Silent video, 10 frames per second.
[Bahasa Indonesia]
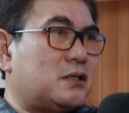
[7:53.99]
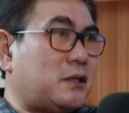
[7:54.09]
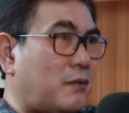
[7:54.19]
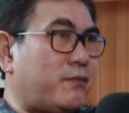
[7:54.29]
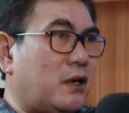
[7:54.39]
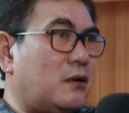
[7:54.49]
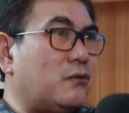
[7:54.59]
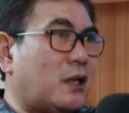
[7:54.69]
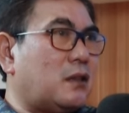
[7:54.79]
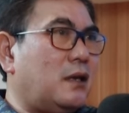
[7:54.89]
staff yang
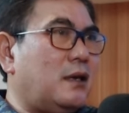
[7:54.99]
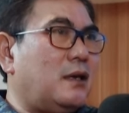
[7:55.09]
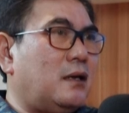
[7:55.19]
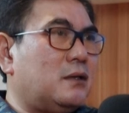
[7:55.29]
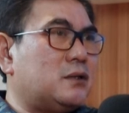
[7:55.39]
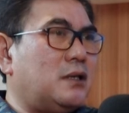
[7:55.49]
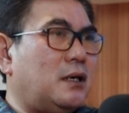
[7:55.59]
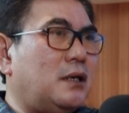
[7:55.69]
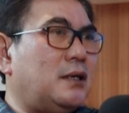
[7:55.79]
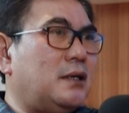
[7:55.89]
kuat yeah. ya
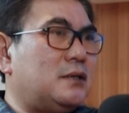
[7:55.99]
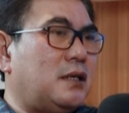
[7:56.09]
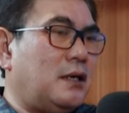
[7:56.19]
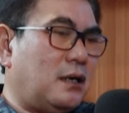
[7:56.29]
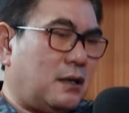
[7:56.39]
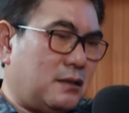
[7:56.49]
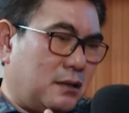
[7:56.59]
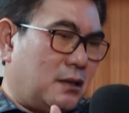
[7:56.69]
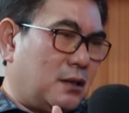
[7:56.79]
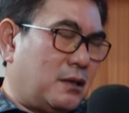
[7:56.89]
harusnya Gini. sehingga
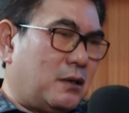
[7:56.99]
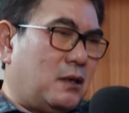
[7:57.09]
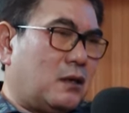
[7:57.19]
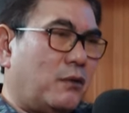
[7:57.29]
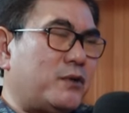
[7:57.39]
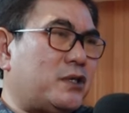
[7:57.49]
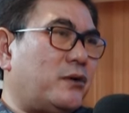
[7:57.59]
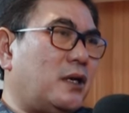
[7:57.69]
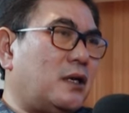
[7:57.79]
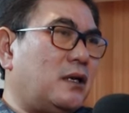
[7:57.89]
eh,
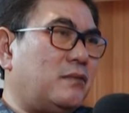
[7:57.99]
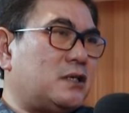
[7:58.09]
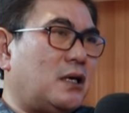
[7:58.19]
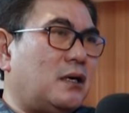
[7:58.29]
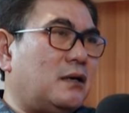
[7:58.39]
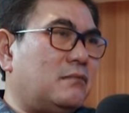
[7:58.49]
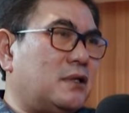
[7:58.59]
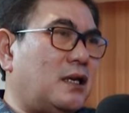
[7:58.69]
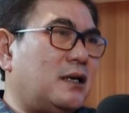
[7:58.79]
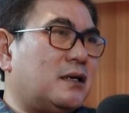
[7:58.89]
komisioner ini bisa
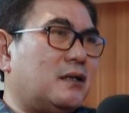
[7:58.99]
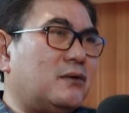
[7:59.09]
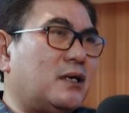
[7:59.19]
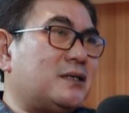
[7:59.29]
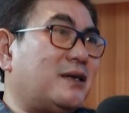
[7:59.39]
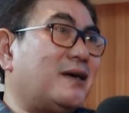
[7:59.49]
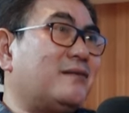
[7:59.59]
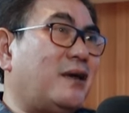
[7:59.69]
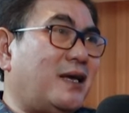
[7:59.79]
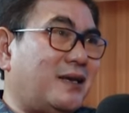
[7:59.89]
menjalankan tugasnya
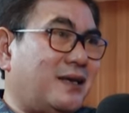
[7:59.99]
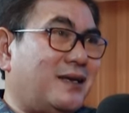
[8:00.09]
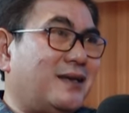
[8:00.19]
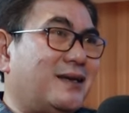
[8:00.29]
dengan baik ya.